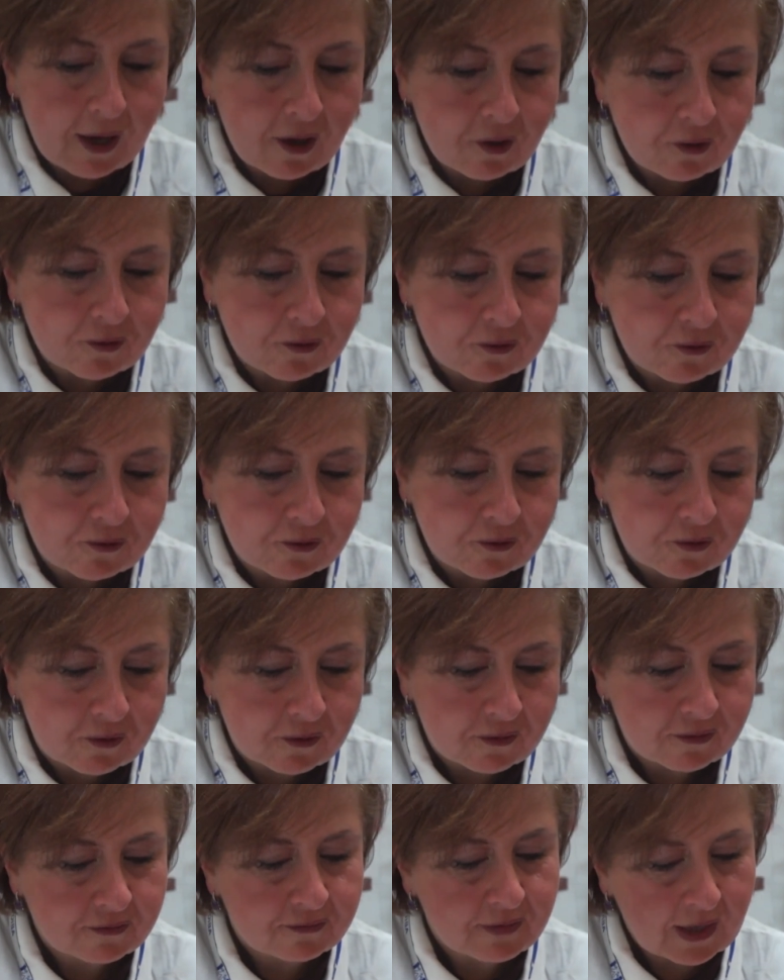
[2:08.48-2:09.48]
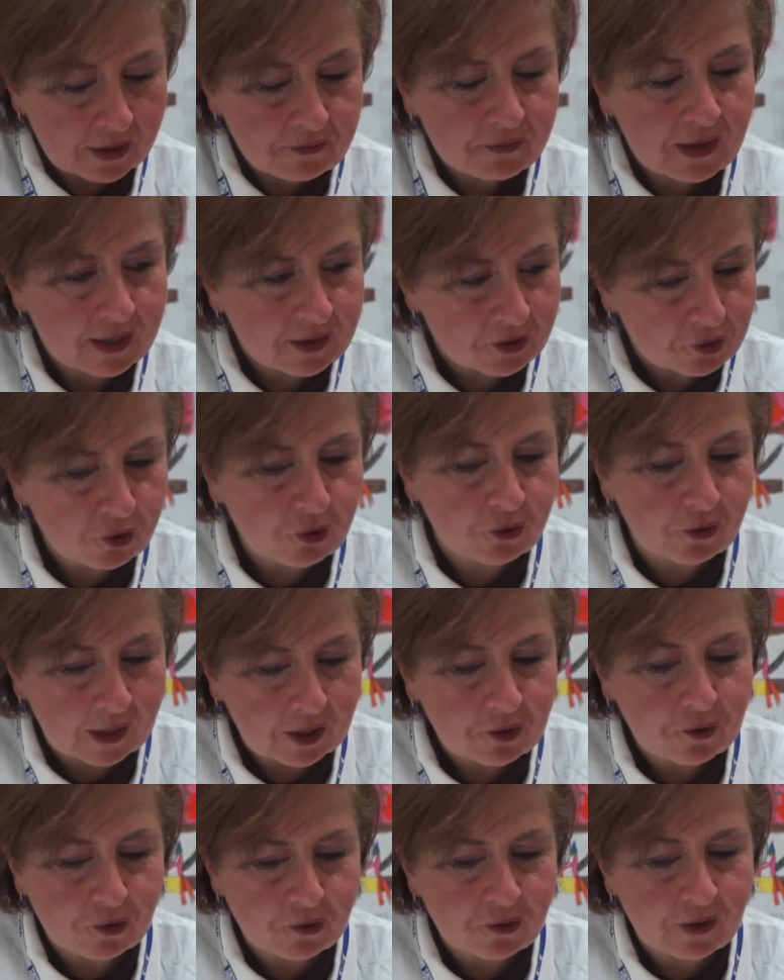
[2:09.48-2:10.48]
e degli adolescenti. Quindi siamo al
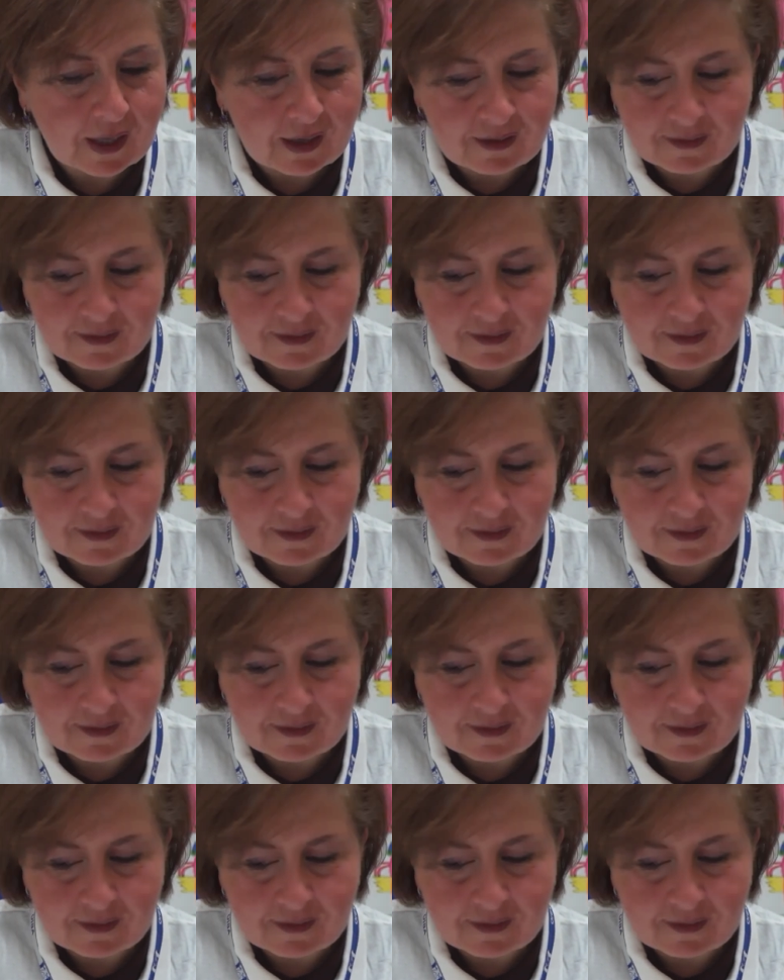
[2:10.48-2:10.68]
fianco dei